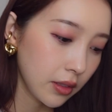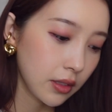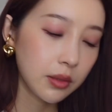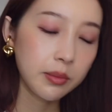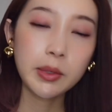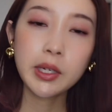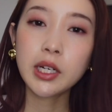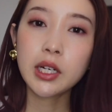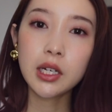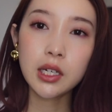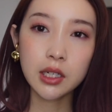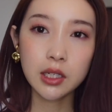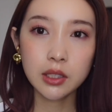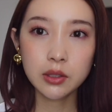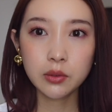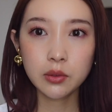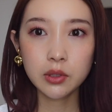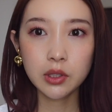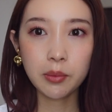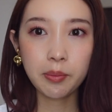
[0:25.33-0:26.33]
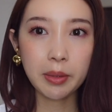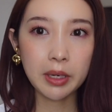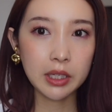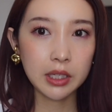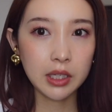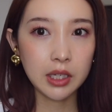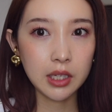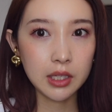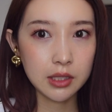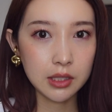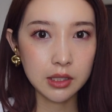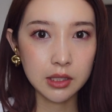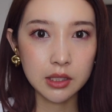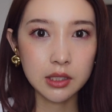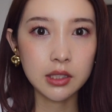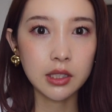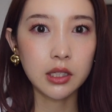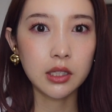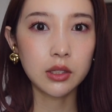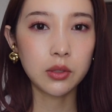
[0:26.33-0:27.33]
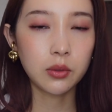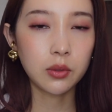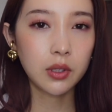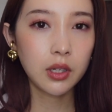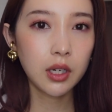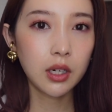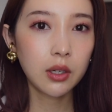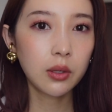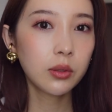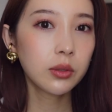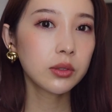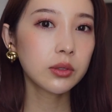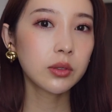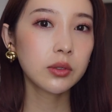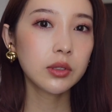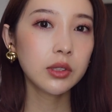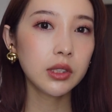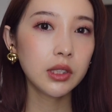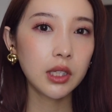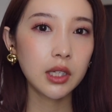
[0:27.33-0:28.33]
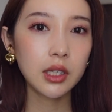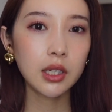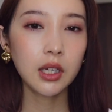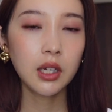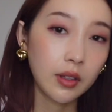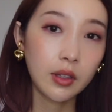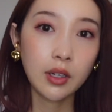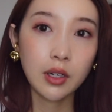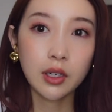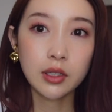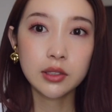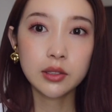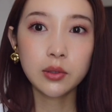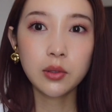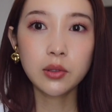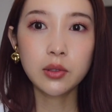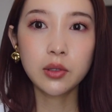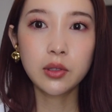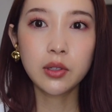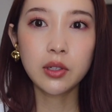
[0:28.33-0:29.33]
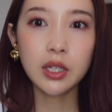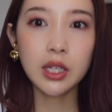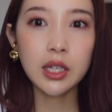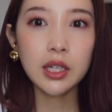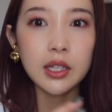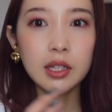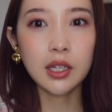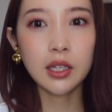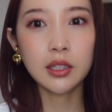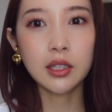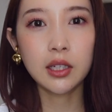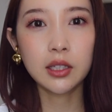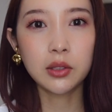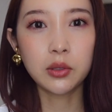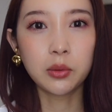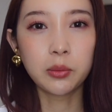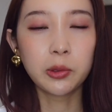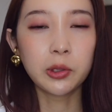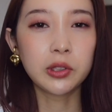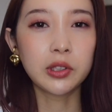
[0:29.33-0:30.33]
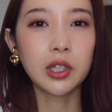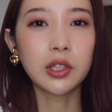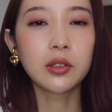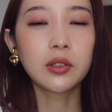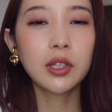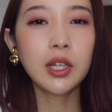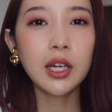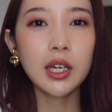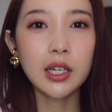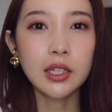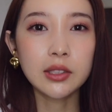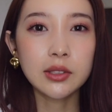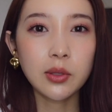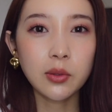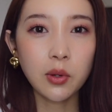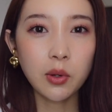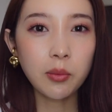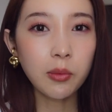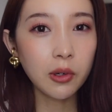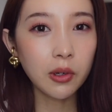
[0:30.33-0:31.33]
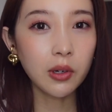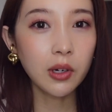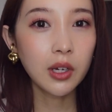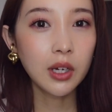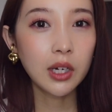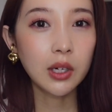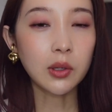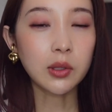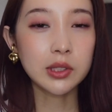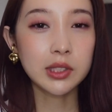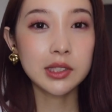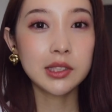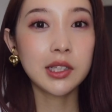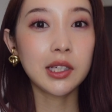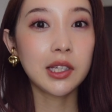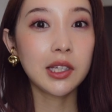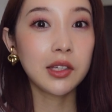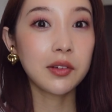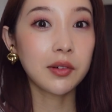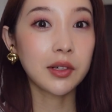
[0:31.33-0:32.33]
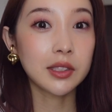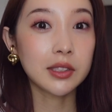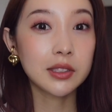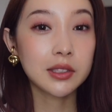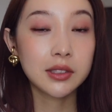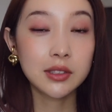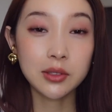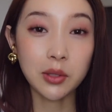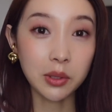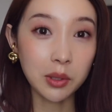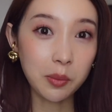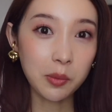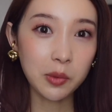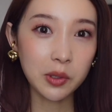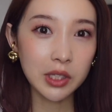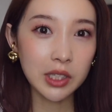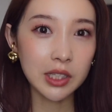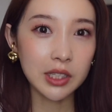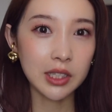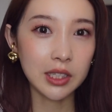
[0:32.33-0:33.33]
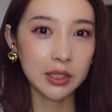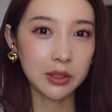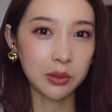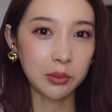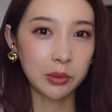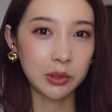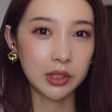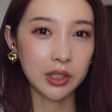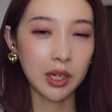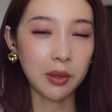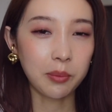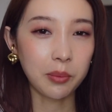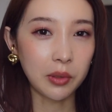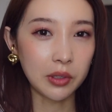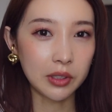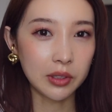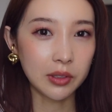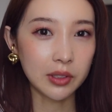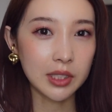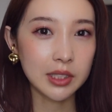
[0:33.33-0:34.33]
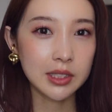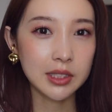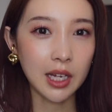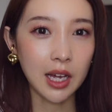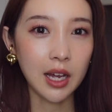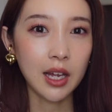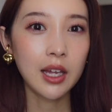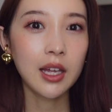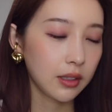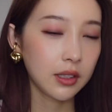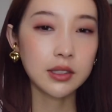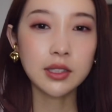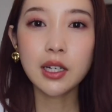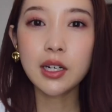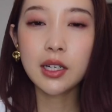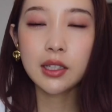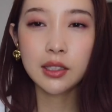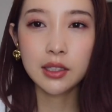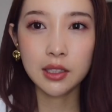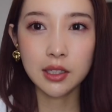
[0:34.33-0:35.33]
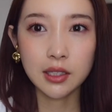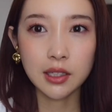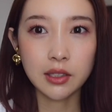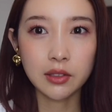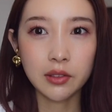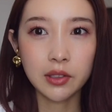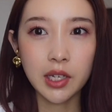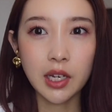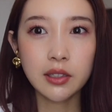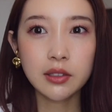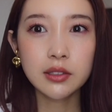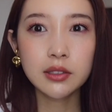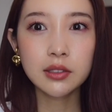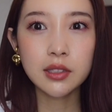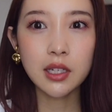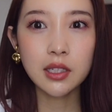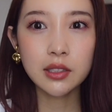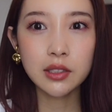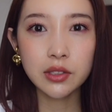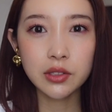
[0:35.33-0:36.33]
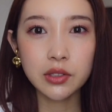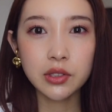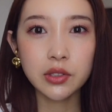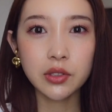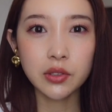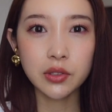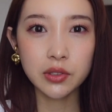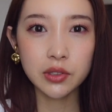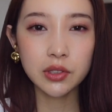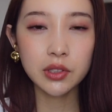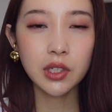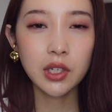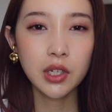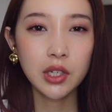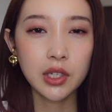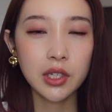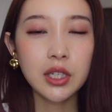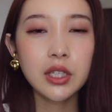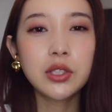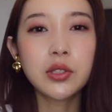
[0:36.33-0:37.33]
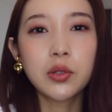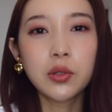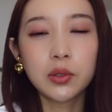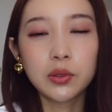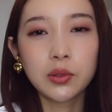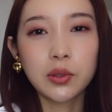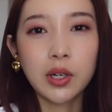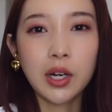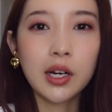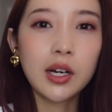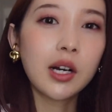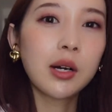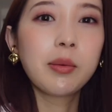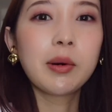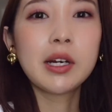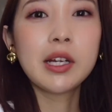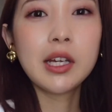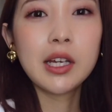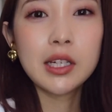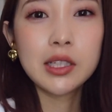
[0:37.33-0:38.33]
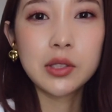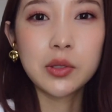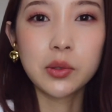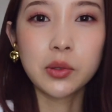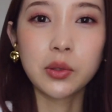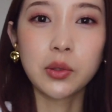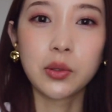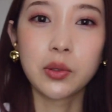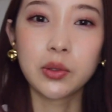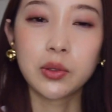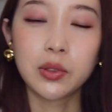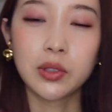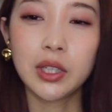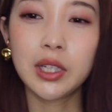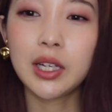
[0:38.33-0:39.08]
詰め替え可能なパッケージにしたりとか本当にねなんかすごくクリーンだなと思ったのでそこも個人的にはとてもいいなと思ったポイントでしたさらにねあの130色以上のカラーバリエーションということで